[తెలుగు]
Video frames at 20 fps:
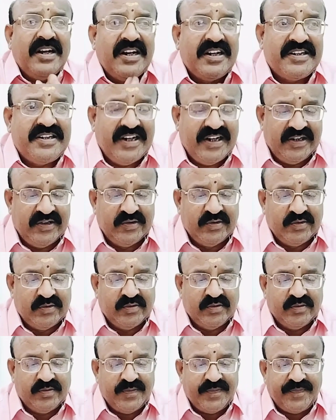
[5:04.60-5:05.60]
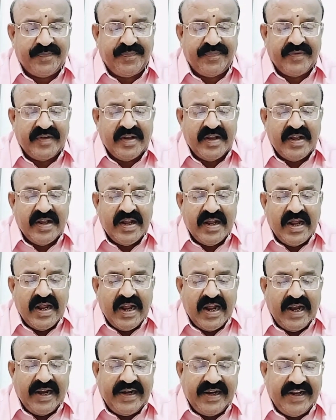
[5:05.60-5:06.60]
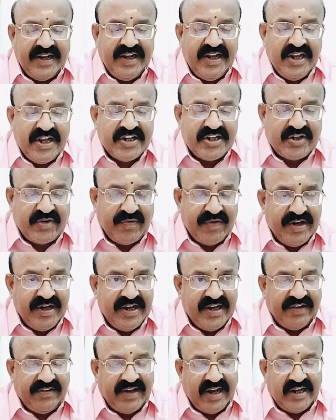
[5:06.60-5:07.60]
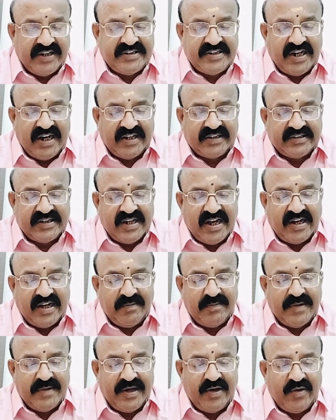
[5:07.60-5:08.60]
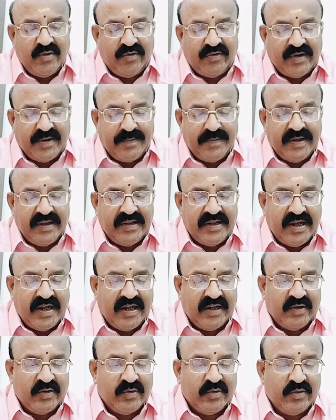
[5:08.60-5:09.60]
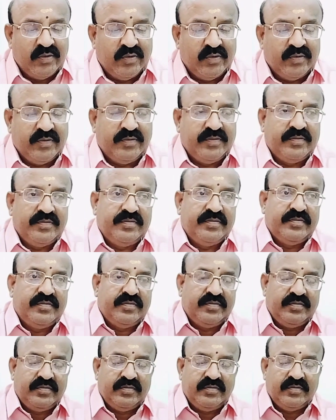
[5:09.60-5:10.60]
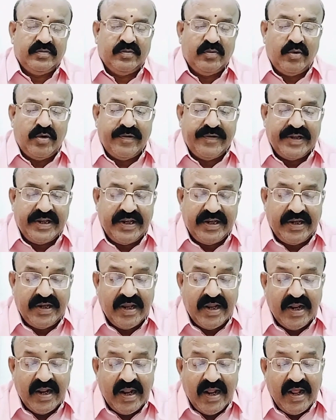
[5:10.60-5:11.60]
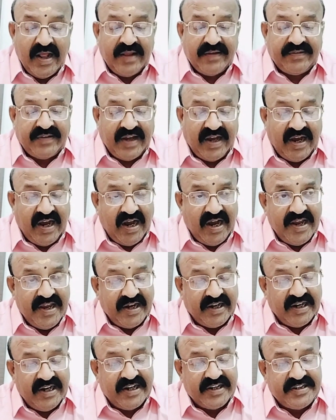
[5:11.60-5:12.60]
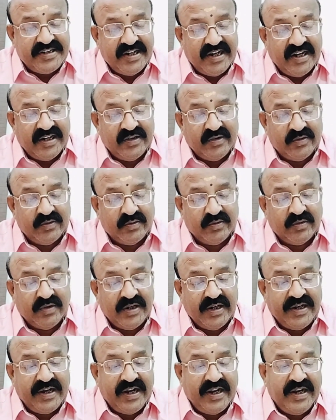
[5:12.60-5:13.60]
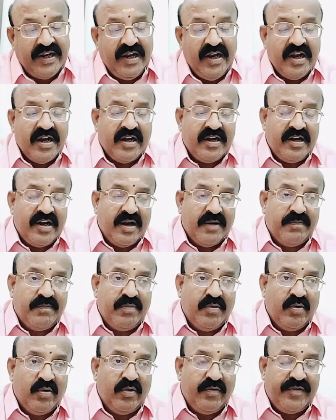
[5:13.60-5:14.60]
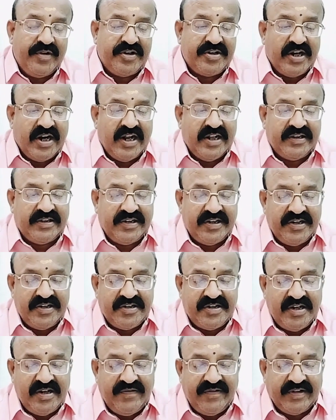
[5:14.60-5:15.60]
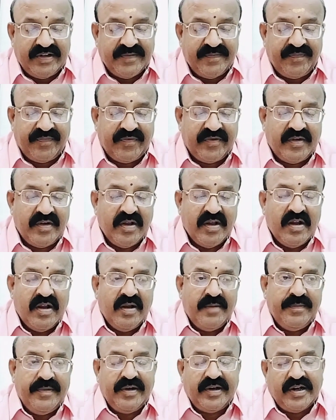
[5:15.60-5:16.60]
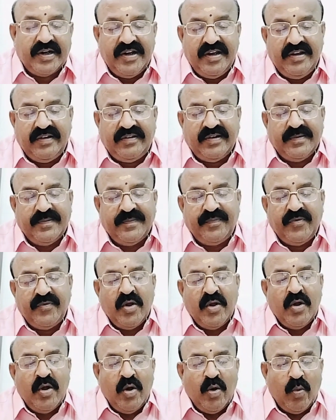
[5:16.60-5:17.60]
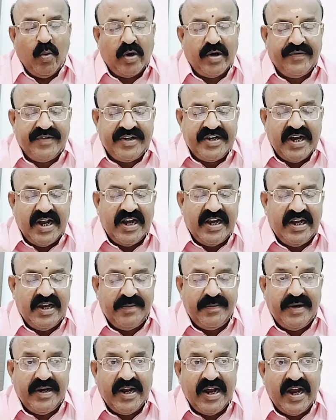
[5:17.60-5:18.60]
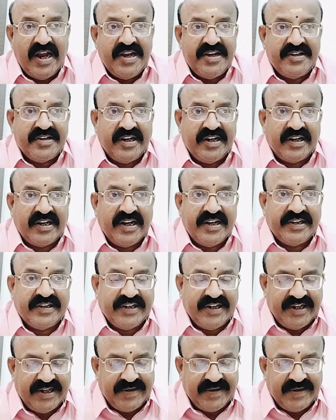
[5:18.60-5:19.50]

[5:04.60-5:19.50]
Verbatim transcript: లక్ష్యాలు అంటే స్వీయ సాక్షాత్కారం మరియు సంబంధాలు మూడవది సహాయక లక్ష్యాలు అంటే డబ్బు విశ్రాంతి జీవితం మీరు కనీసం ఒక విషయాన్ని మినహాయించినట్లయితే